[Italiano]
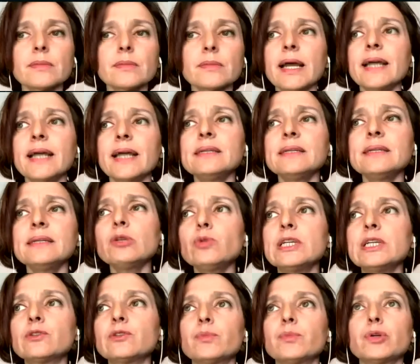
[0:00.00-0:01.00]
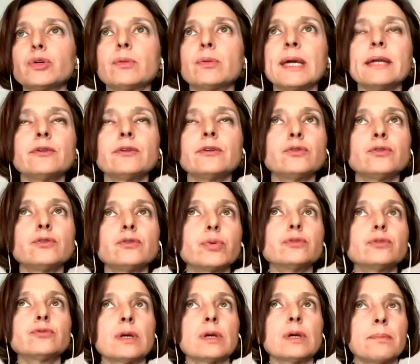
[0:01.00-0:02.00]
È diminuito più o meno di un
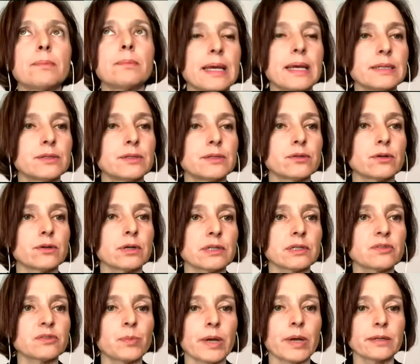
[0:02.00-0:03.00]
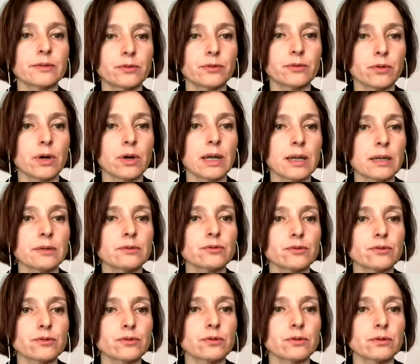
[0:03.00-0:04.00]
punto e mezzo rispetto
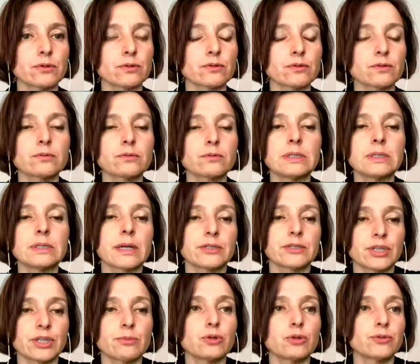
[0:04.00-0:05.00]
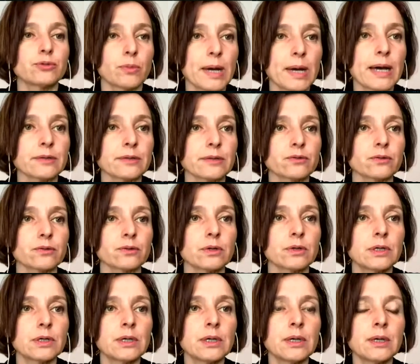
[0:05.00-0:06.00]
all'anno scorso, quindi era già molto
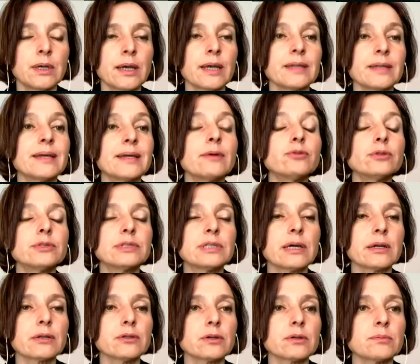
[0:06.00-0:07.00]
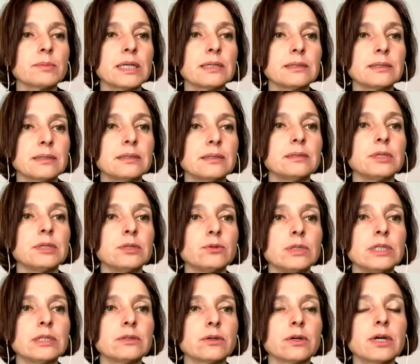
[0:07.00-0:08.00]
basso ed è ulteriormente
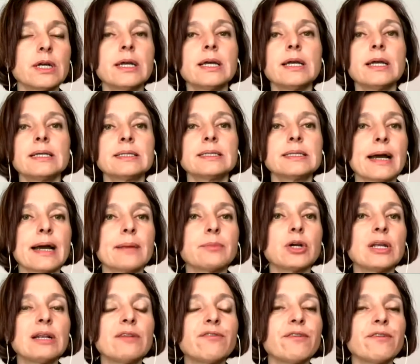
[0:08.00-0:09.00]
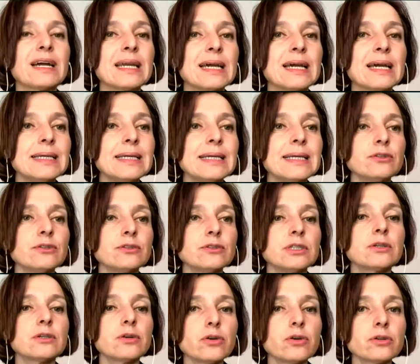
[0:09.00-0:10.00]
diminuito. Siamo il fanalino
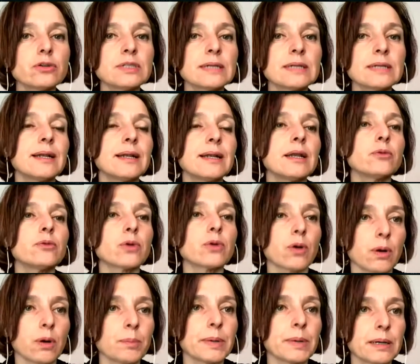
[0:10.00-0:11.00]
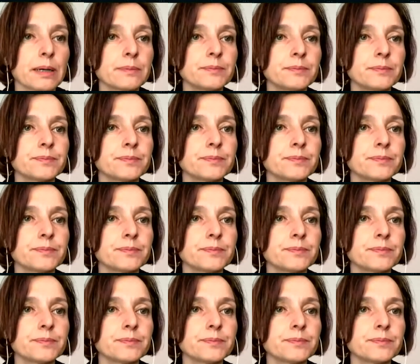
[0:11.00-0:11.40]
di coda dell'Europa